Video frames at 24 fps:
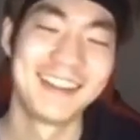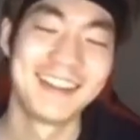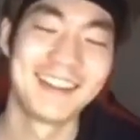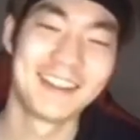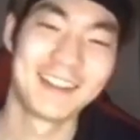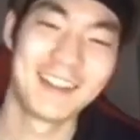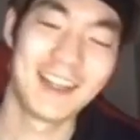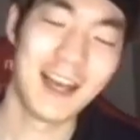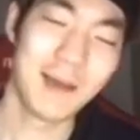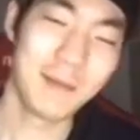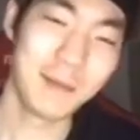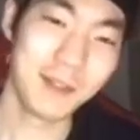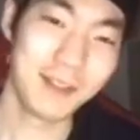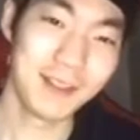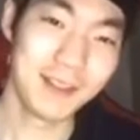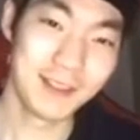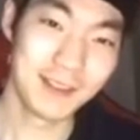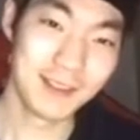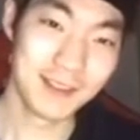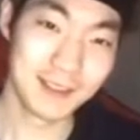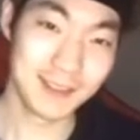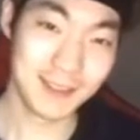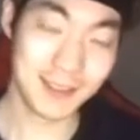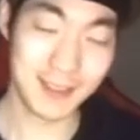그래서
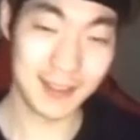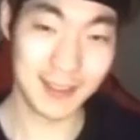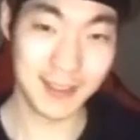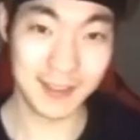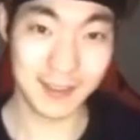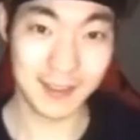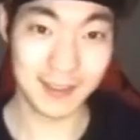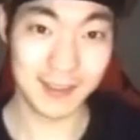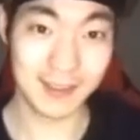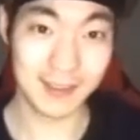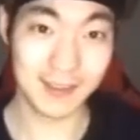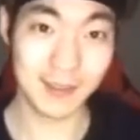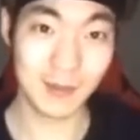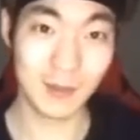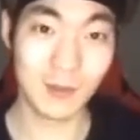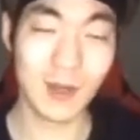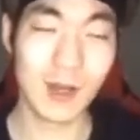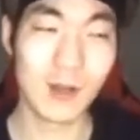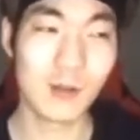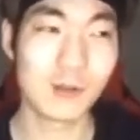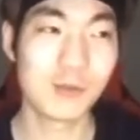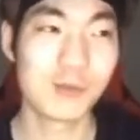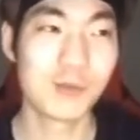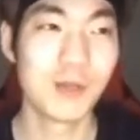하면은 이제 또
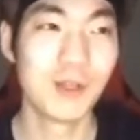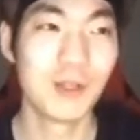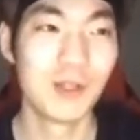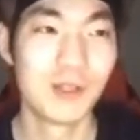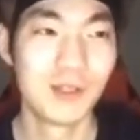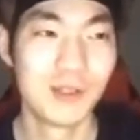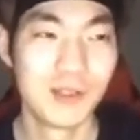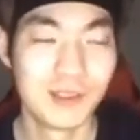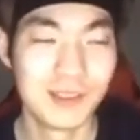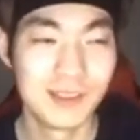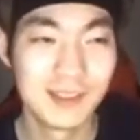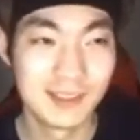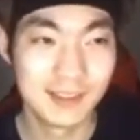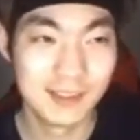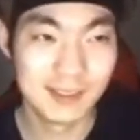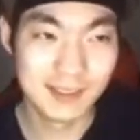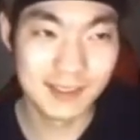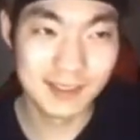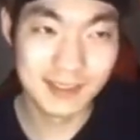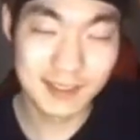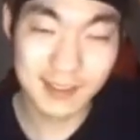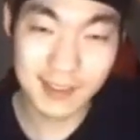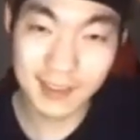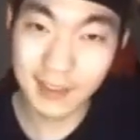하고 싶어요.
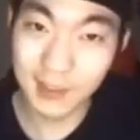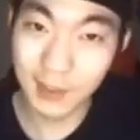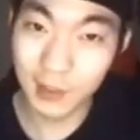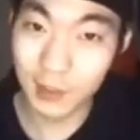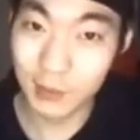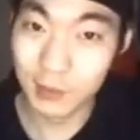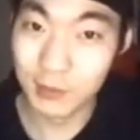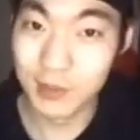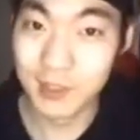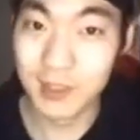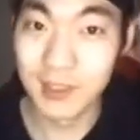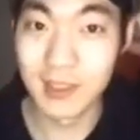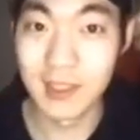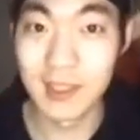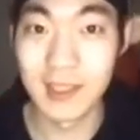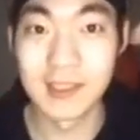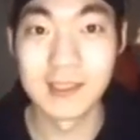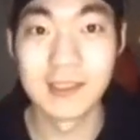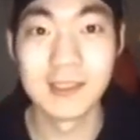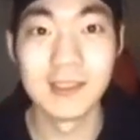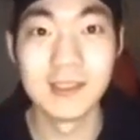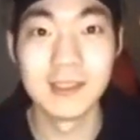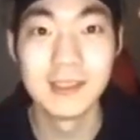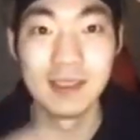여러분들이랑
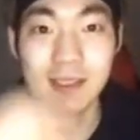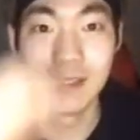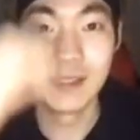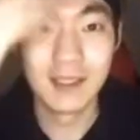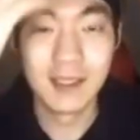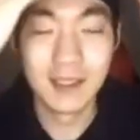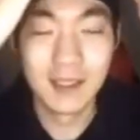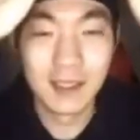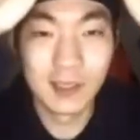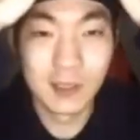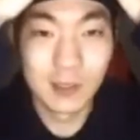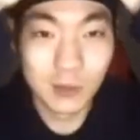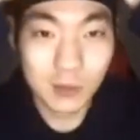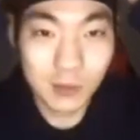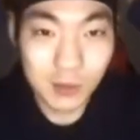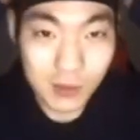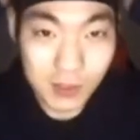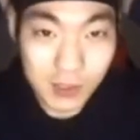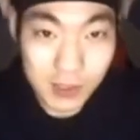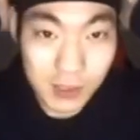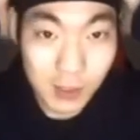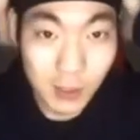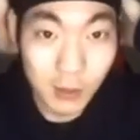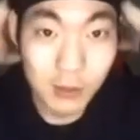같이 또
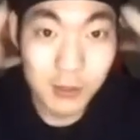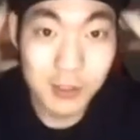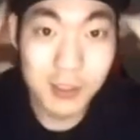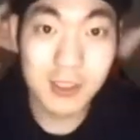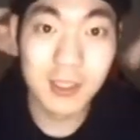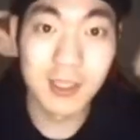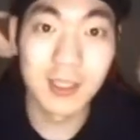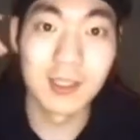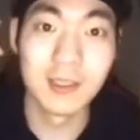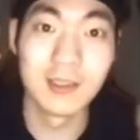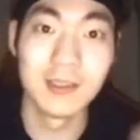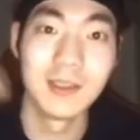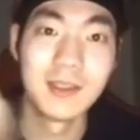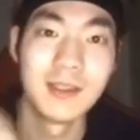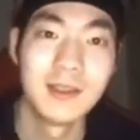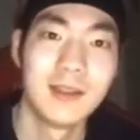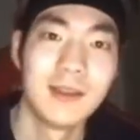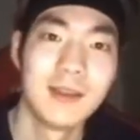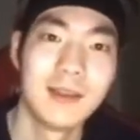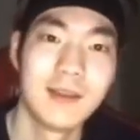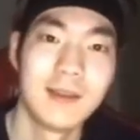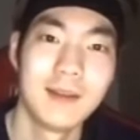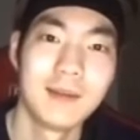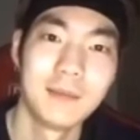즐거운 시간
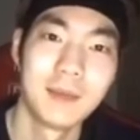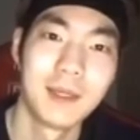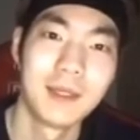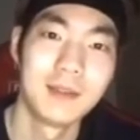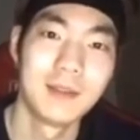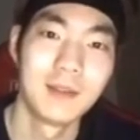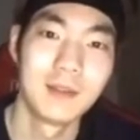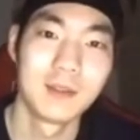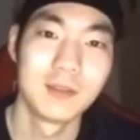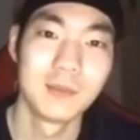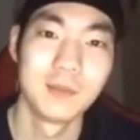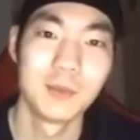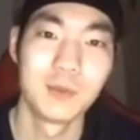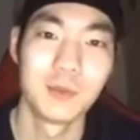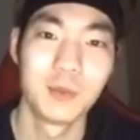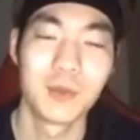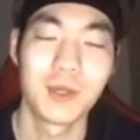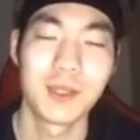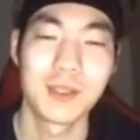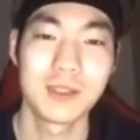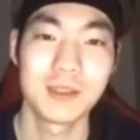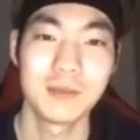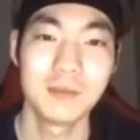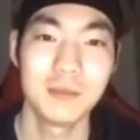만들었으면
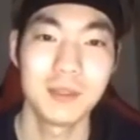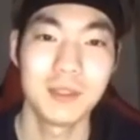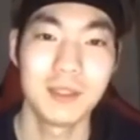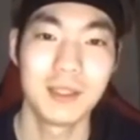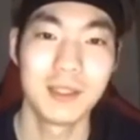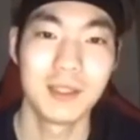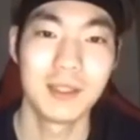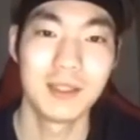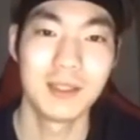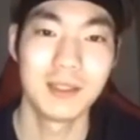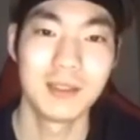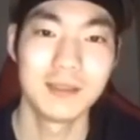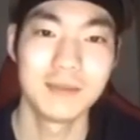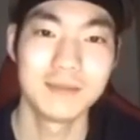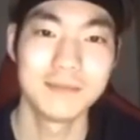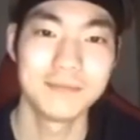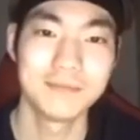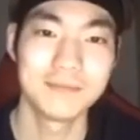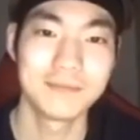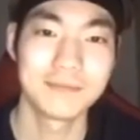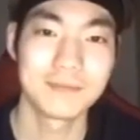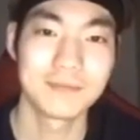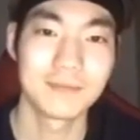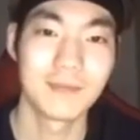좋겠습니다.
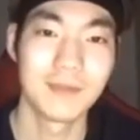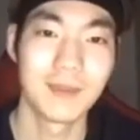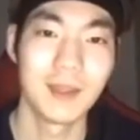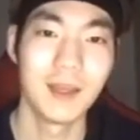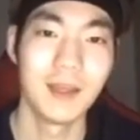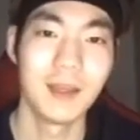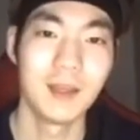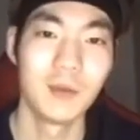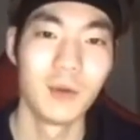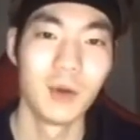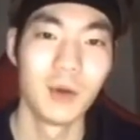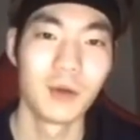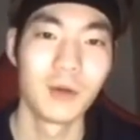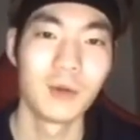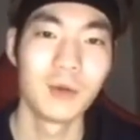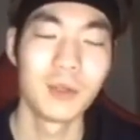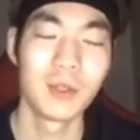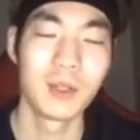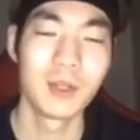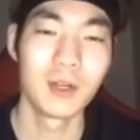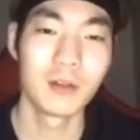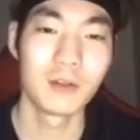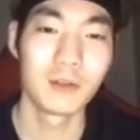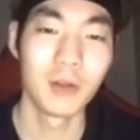내일이
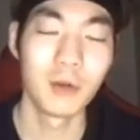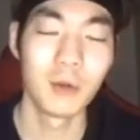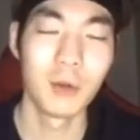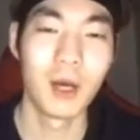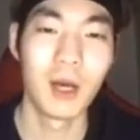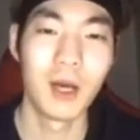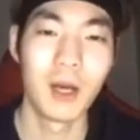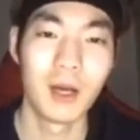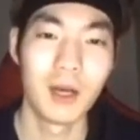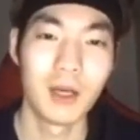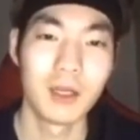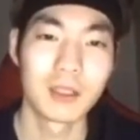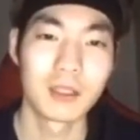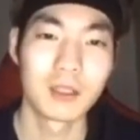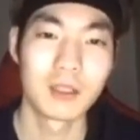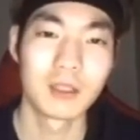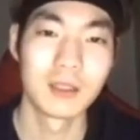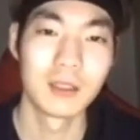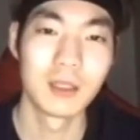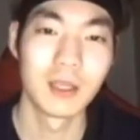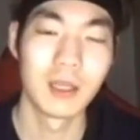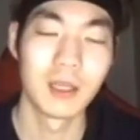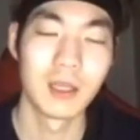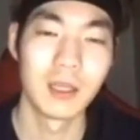월요일이라고요? 와,
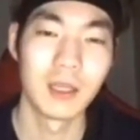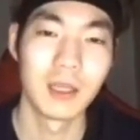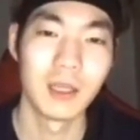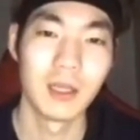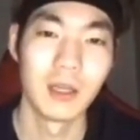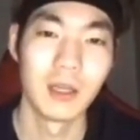그러네.